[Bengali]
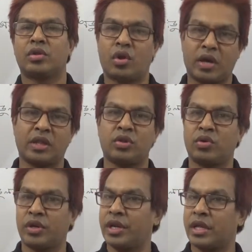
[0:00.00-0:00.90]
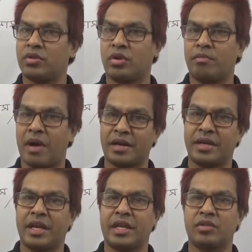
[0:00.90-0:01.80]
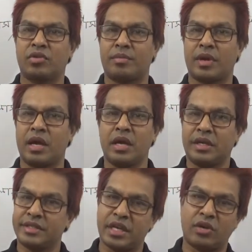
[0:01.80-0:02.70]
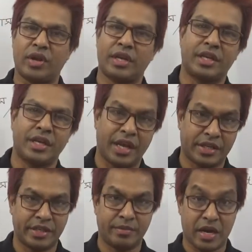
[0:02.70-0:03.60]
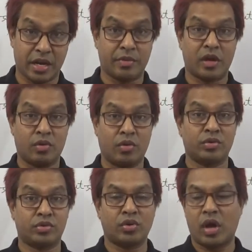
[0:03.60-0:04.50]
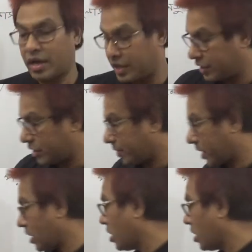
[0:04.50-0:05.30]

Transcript: ধনাত্মক ঋণাত্মক মান নিয়ে কিন্তু আমরা যে কোনো একটি এক্স এর মান আমরা গ্রহণযোগ্য আকারে নিতে পারি